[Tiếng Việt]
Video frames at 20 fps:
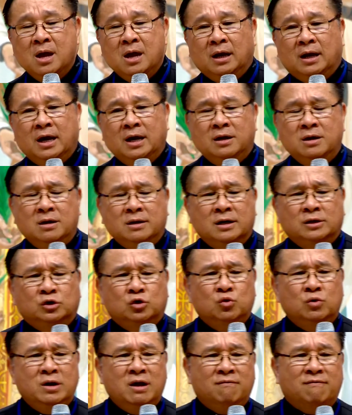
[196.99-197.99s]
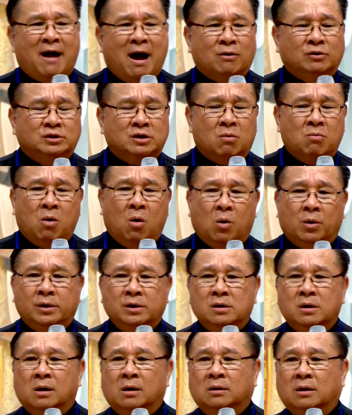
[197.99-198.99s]
Khi Đức Giêsu đi vào trong hội
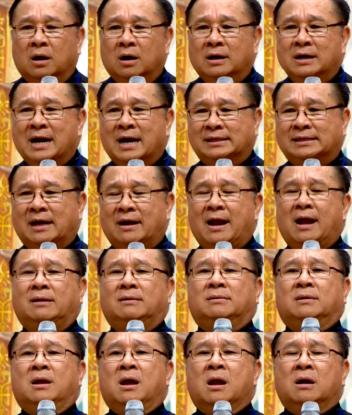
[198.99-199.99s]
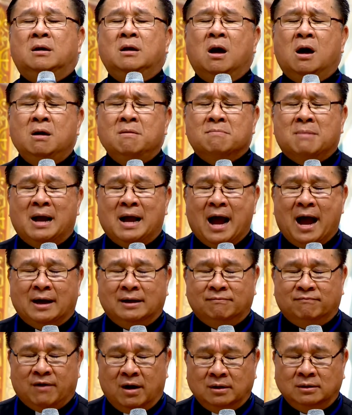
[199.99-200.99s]
đường ở Nazareth, nơi mà
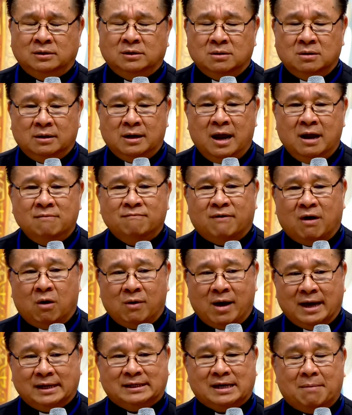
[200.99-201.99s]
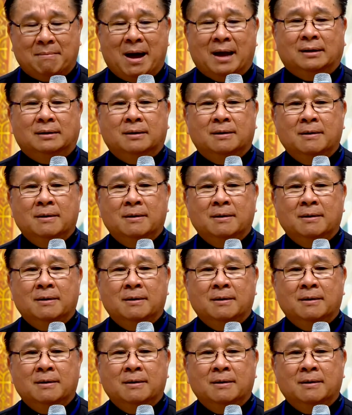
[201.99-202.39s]
Ngài vẫn thường đến vào ngày Sa-bát,